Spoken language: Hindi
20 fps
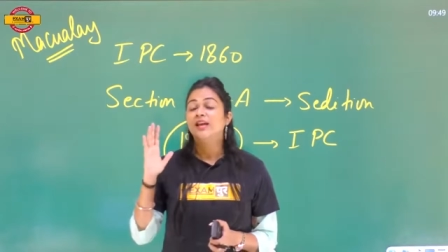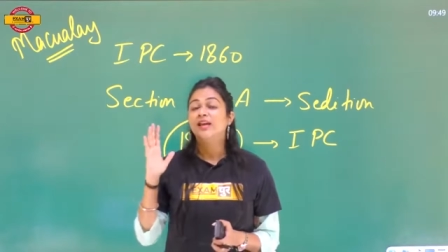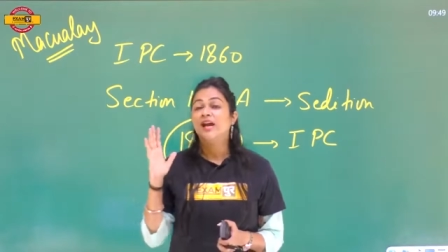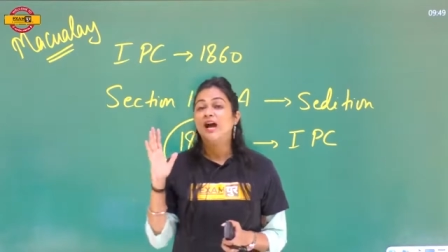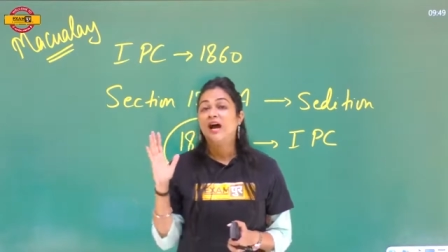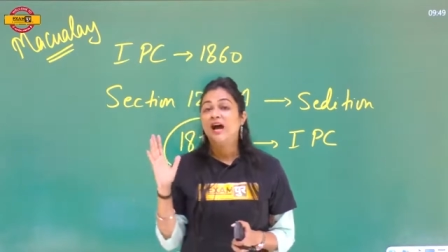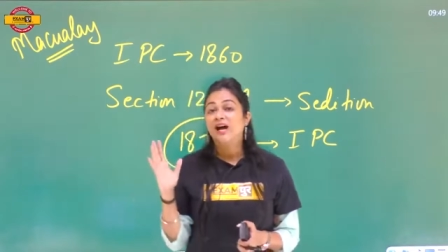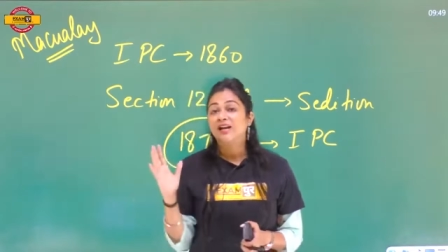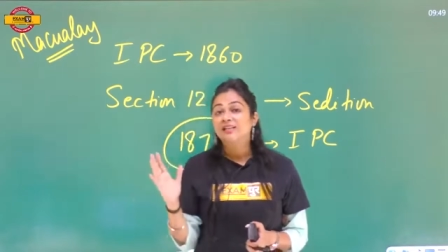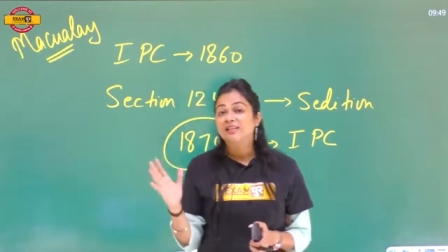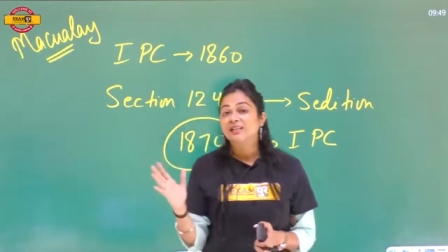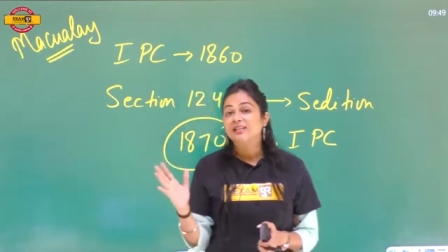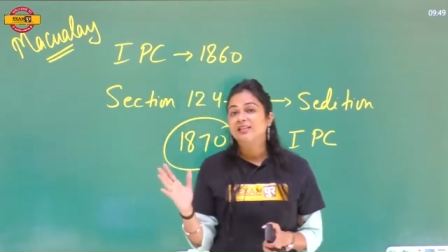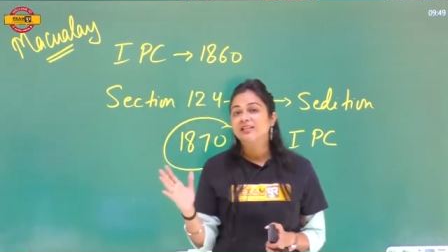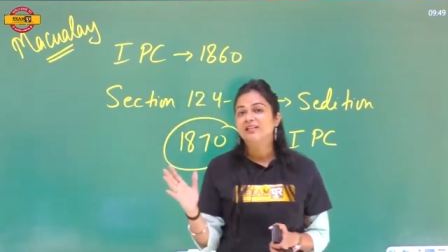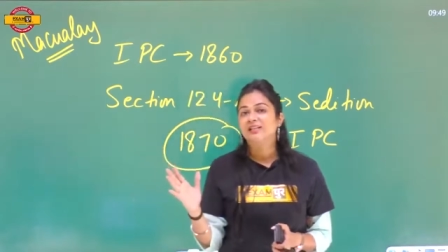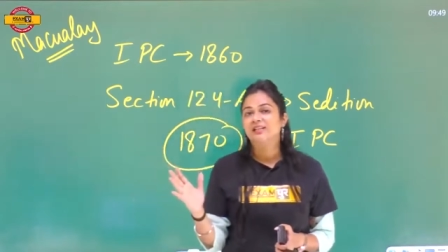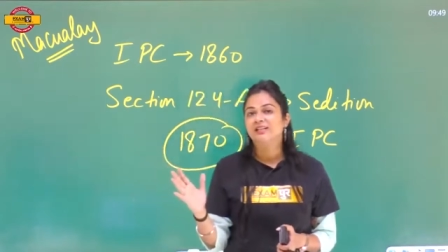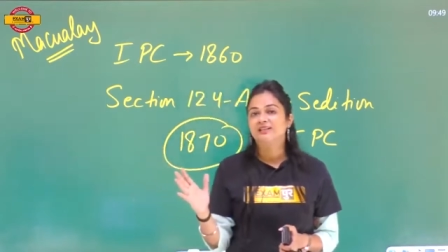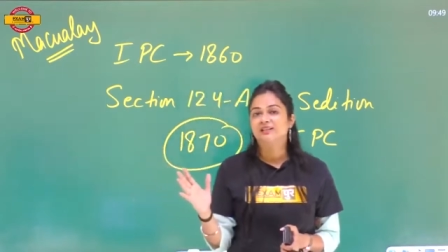एक
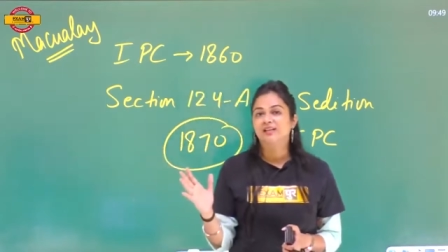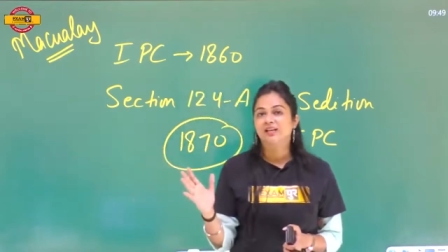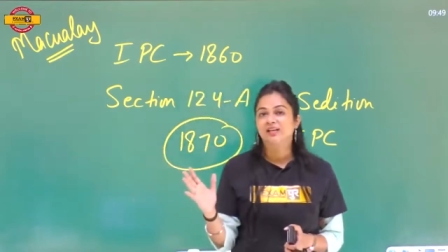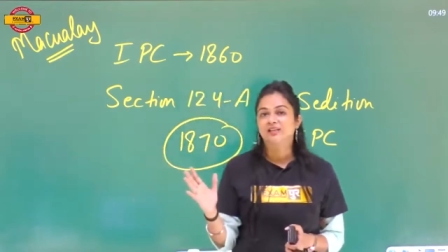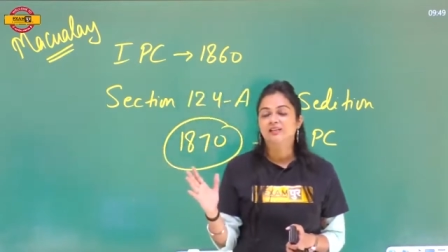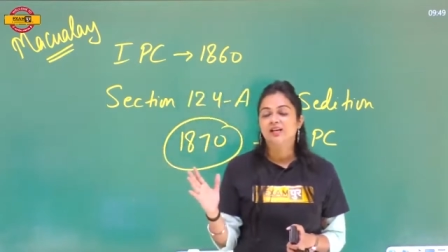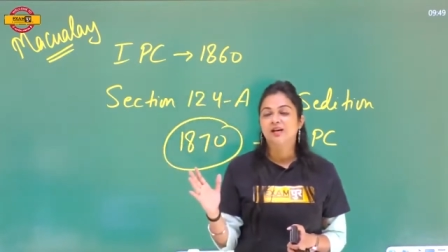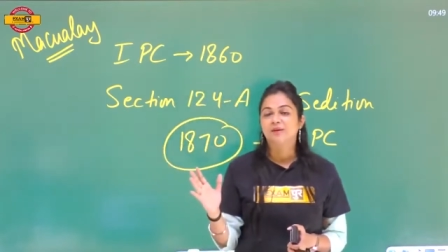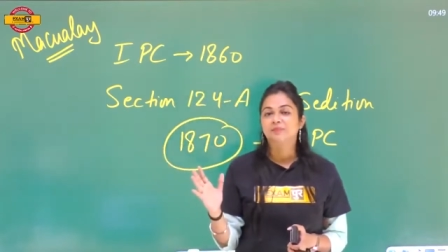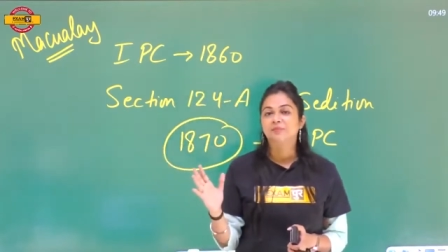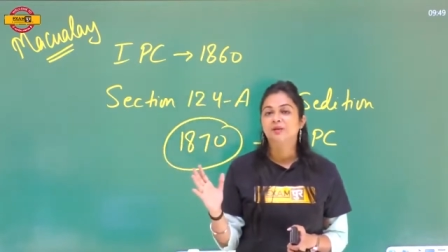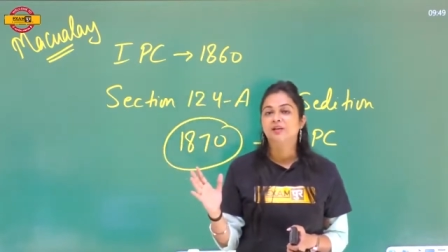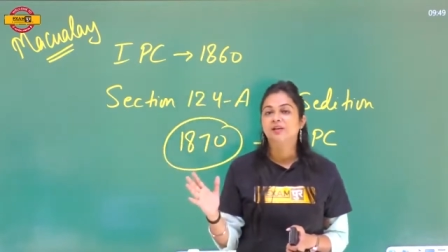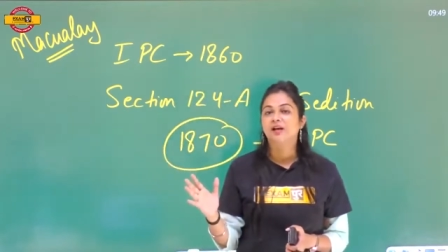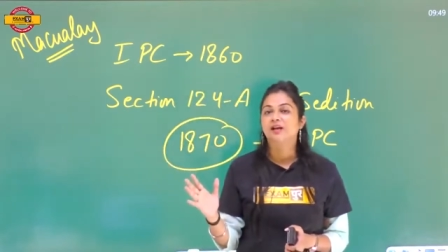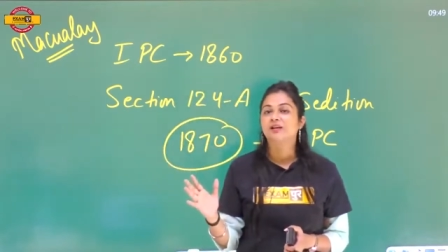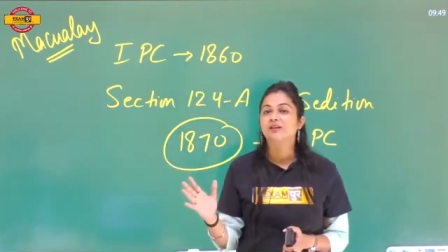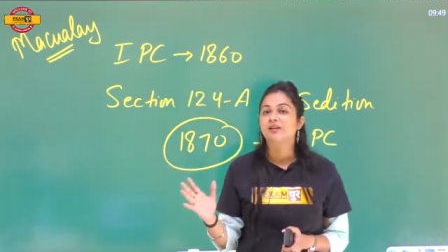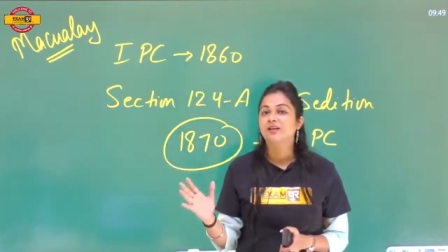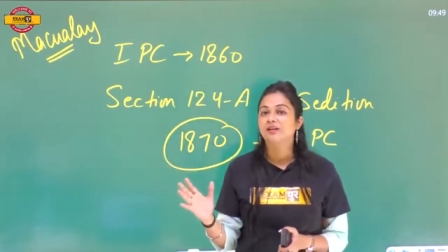आर्टिकल लिख दिया था अपने
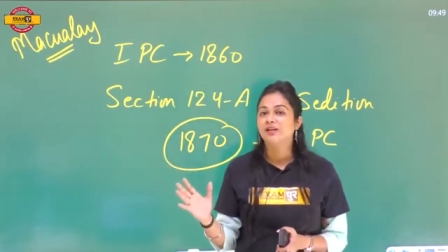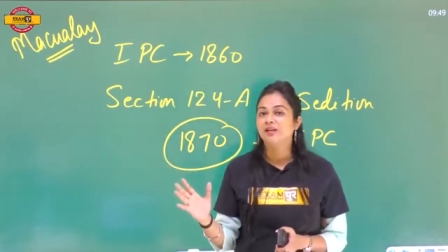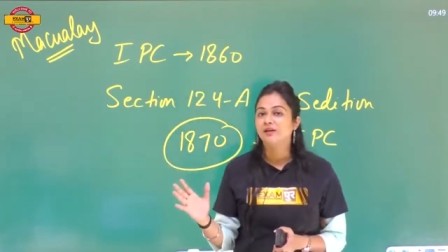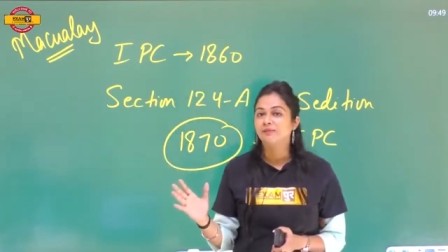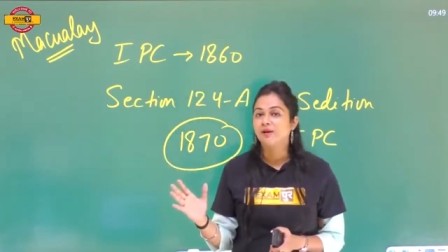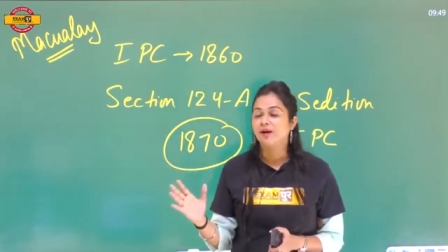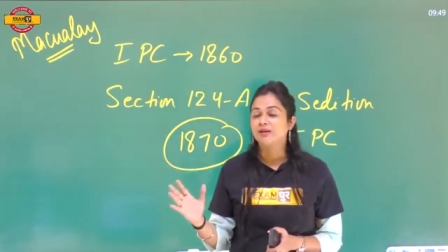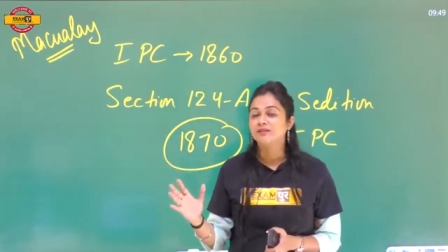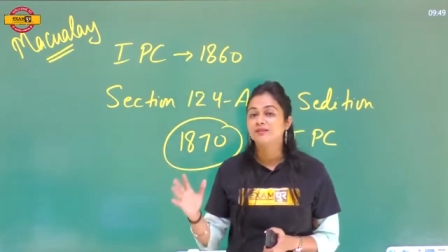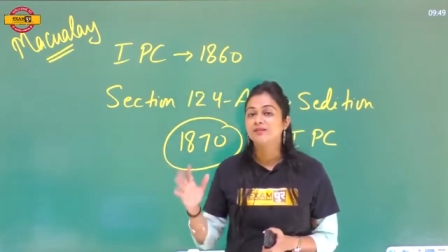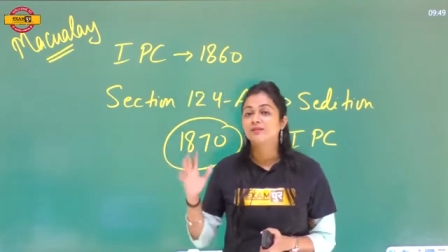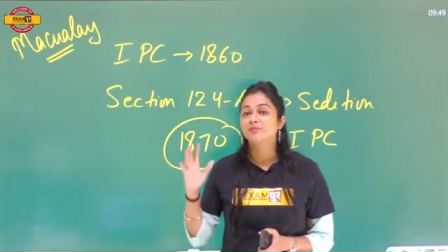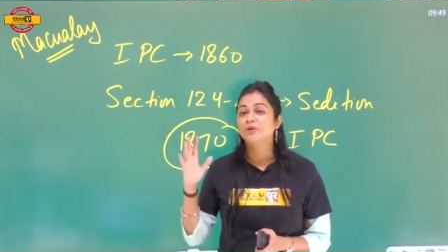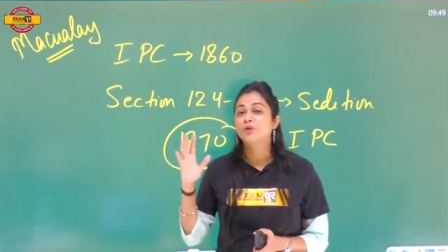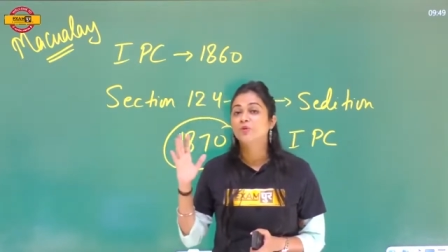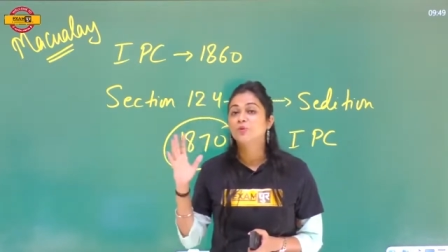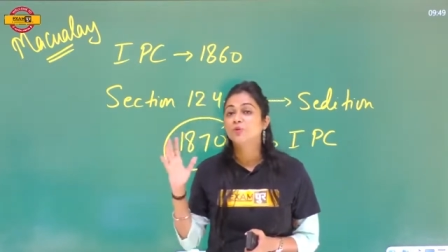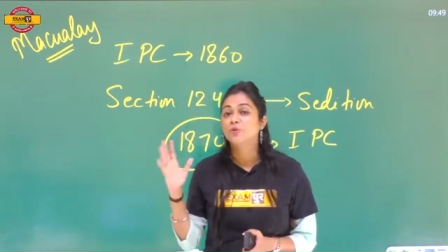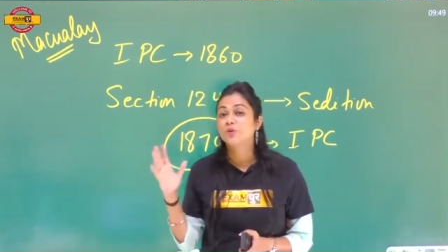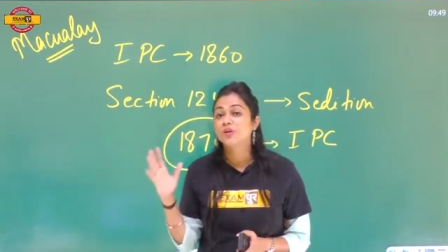यंग इंडिया मैगजीन
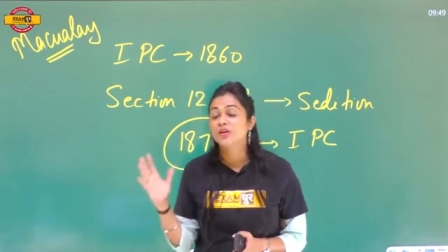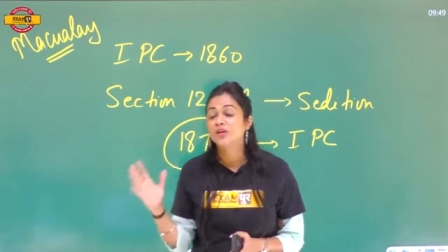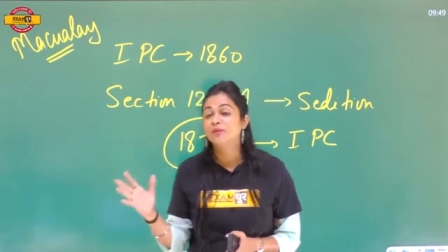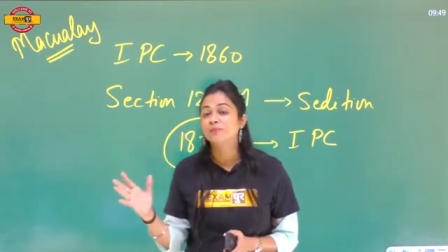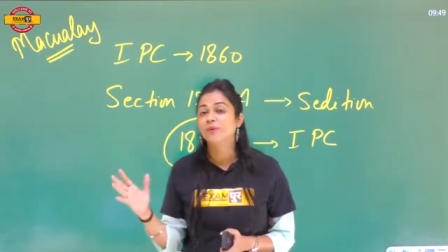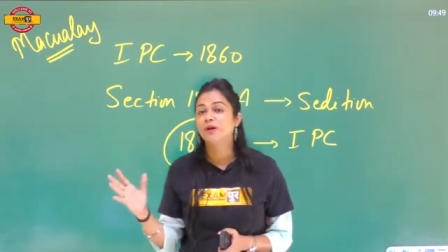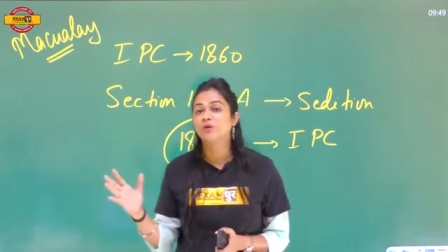में उन्हीं